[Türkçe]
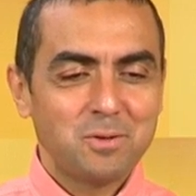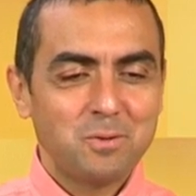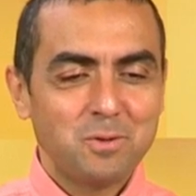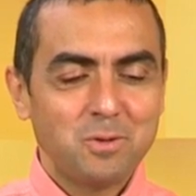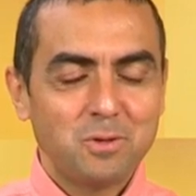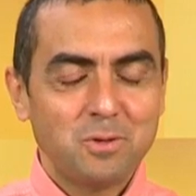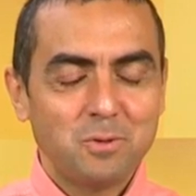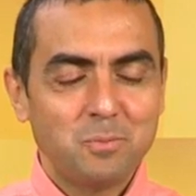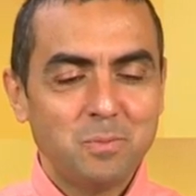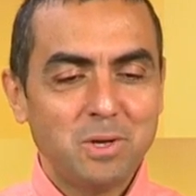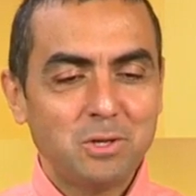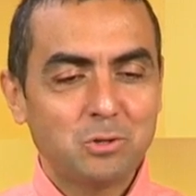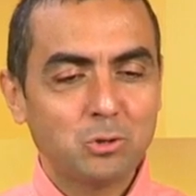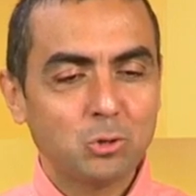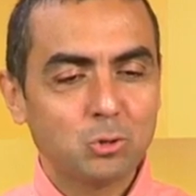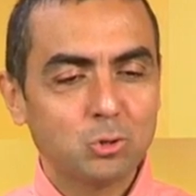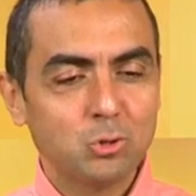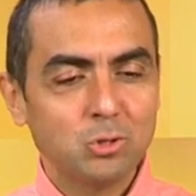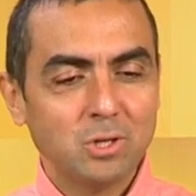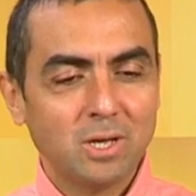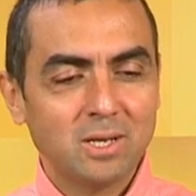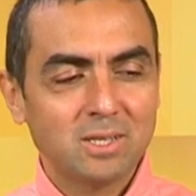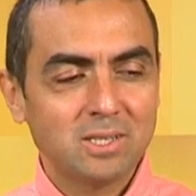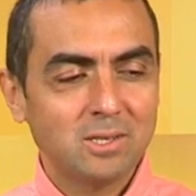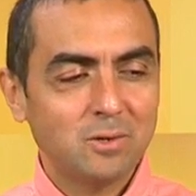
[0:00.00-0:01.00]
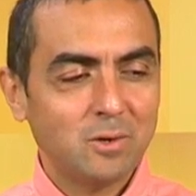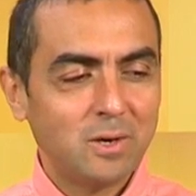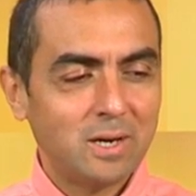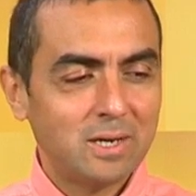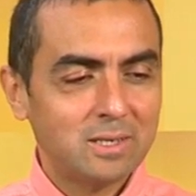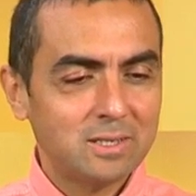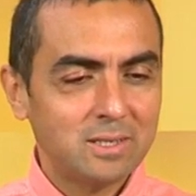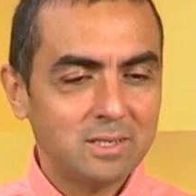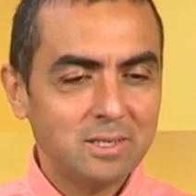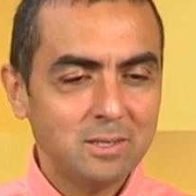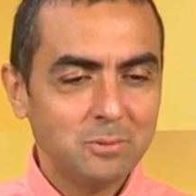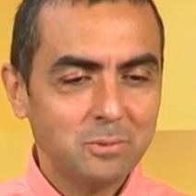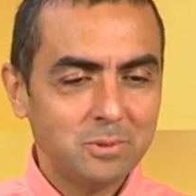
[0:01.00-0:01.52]
e, metodun adı
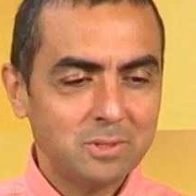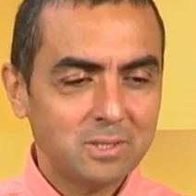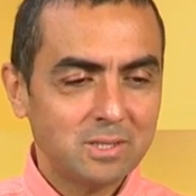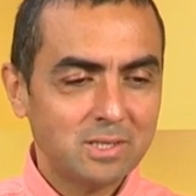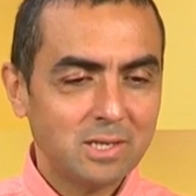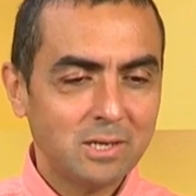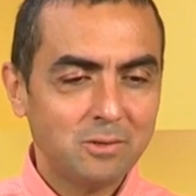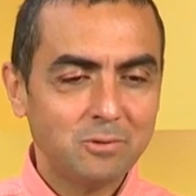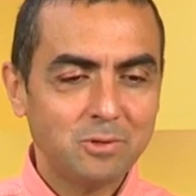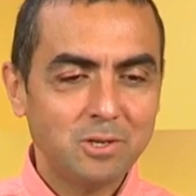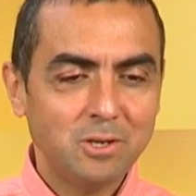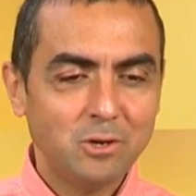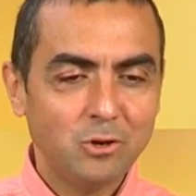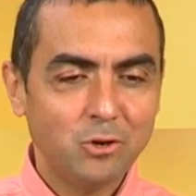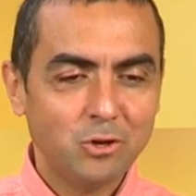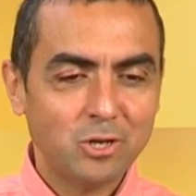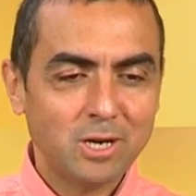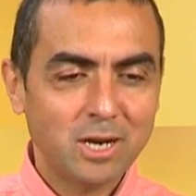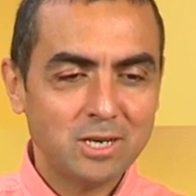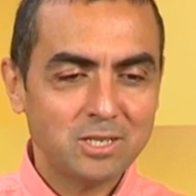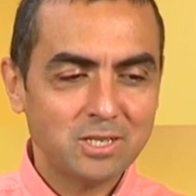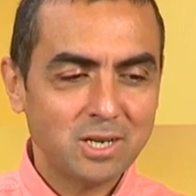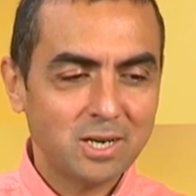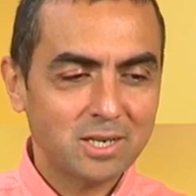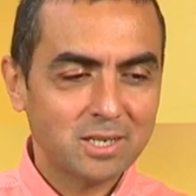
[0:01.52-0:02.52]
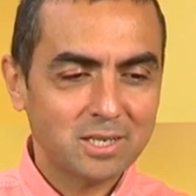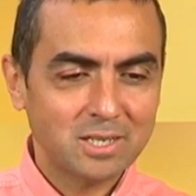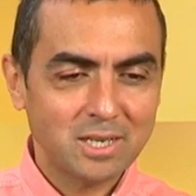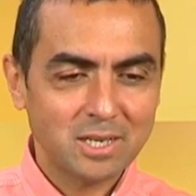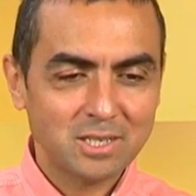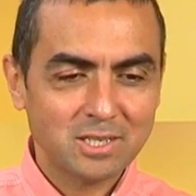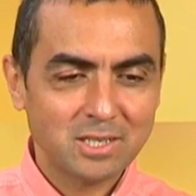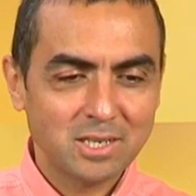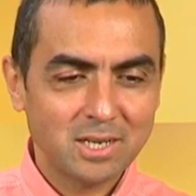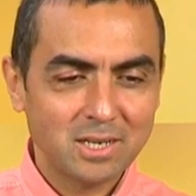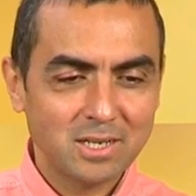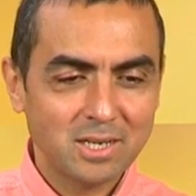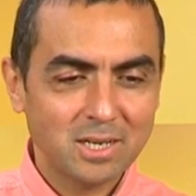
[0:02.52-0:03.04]
vardı değil mi? Sevgili öğrenci
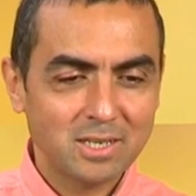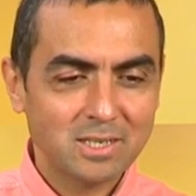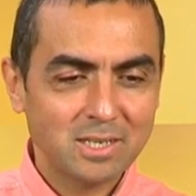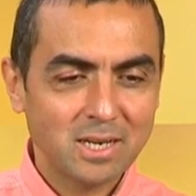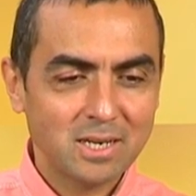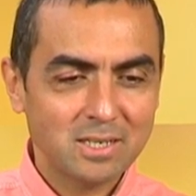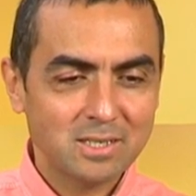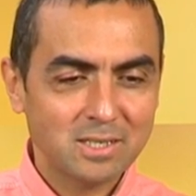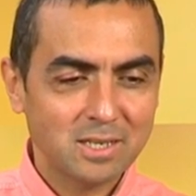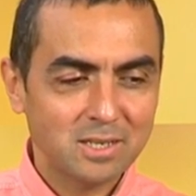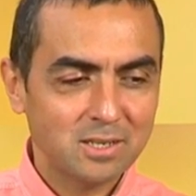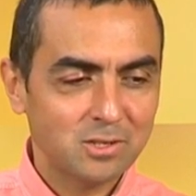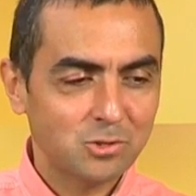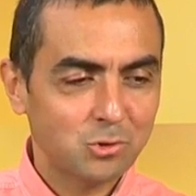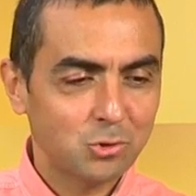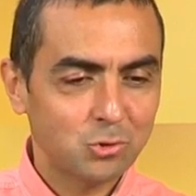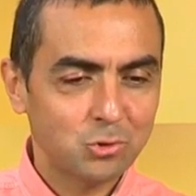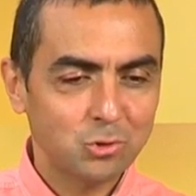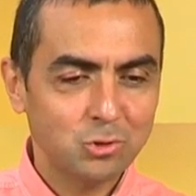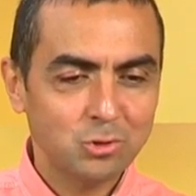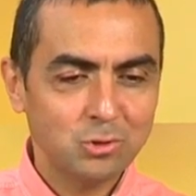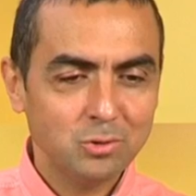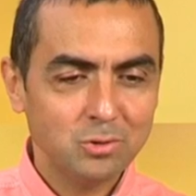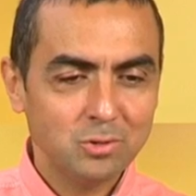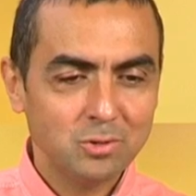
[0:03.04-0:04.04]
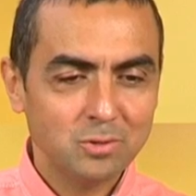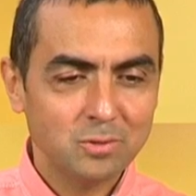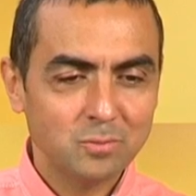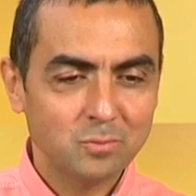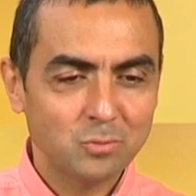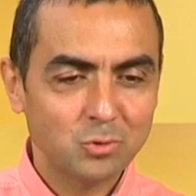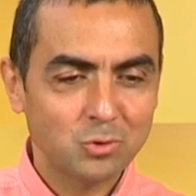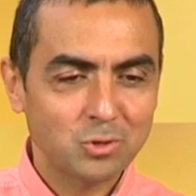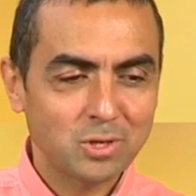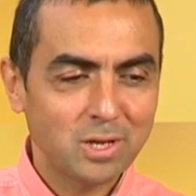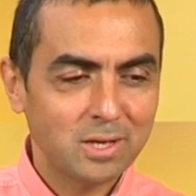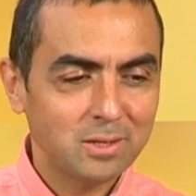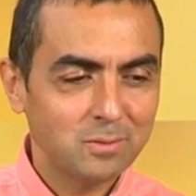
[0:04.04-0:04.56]
arkadaşlar yazarsanız onu
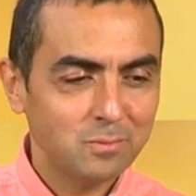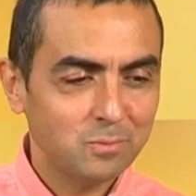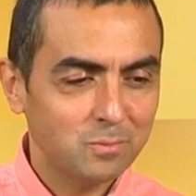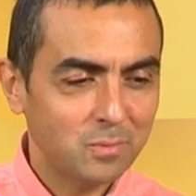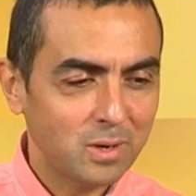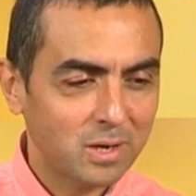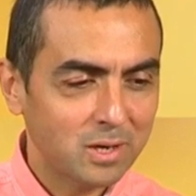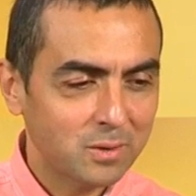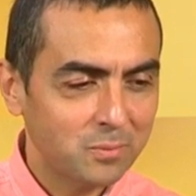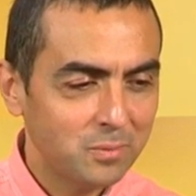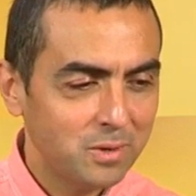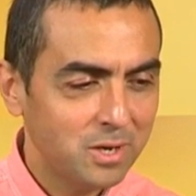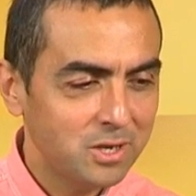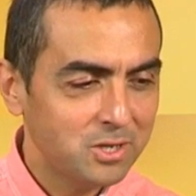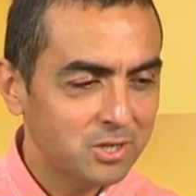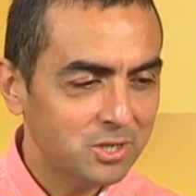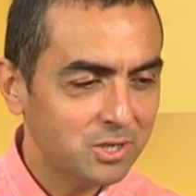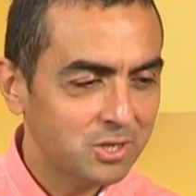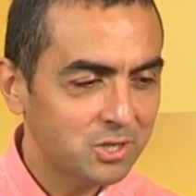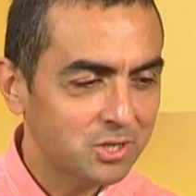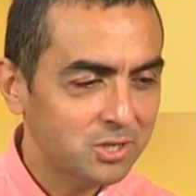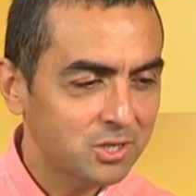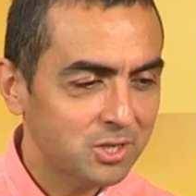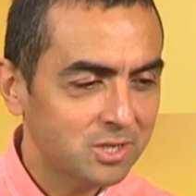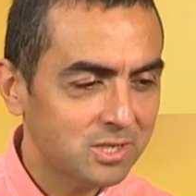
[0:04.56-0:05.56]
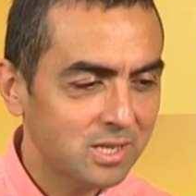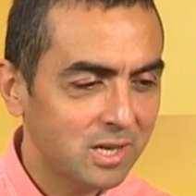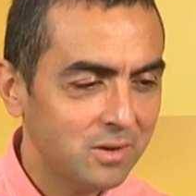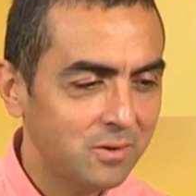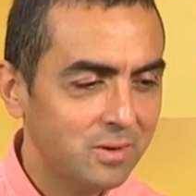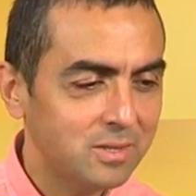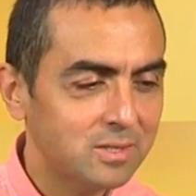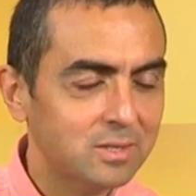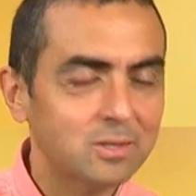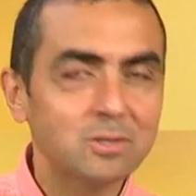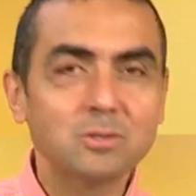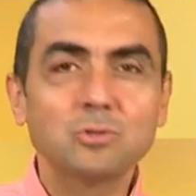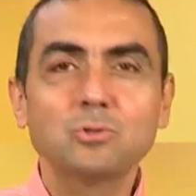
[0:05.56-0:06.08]
buradan bakmaya çalışırız.
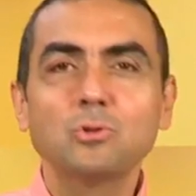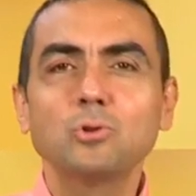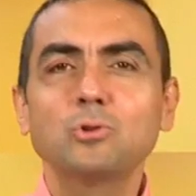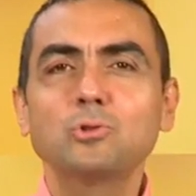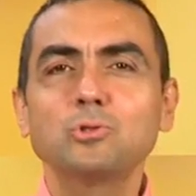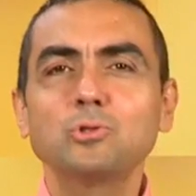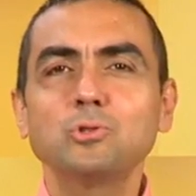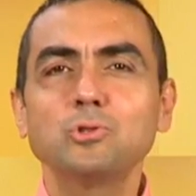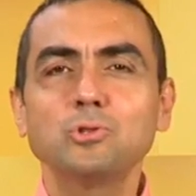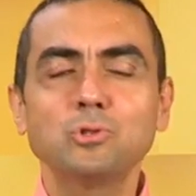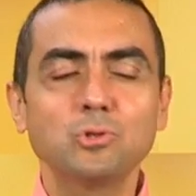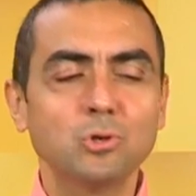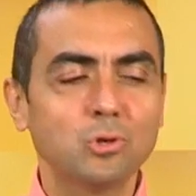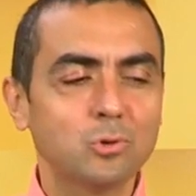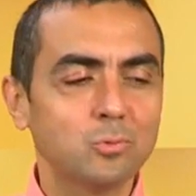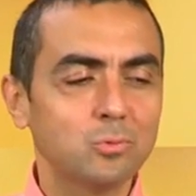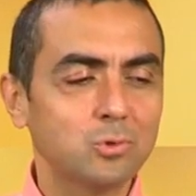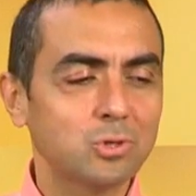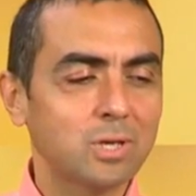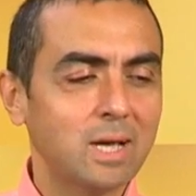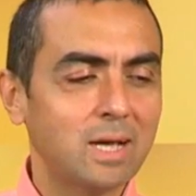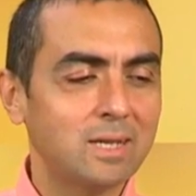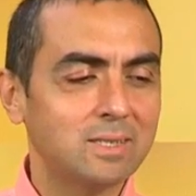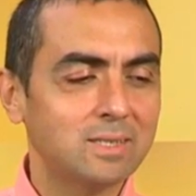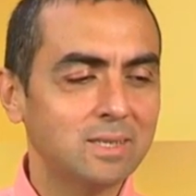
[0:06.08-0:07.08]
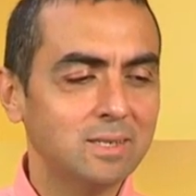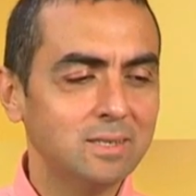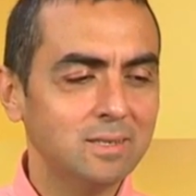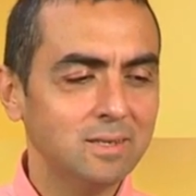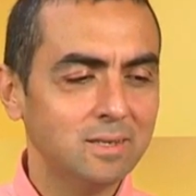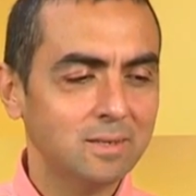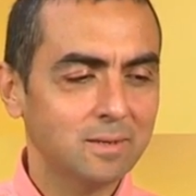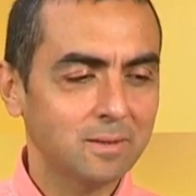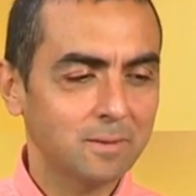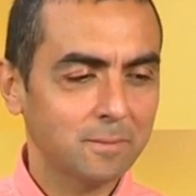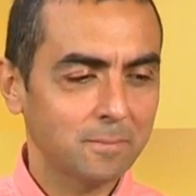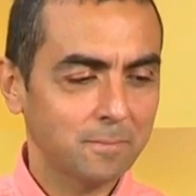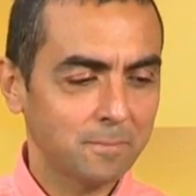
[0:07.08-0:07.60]
Evet, dokuzuncu sorumuz
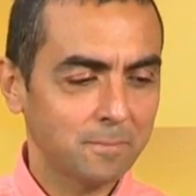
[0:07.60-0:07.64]
gelsin.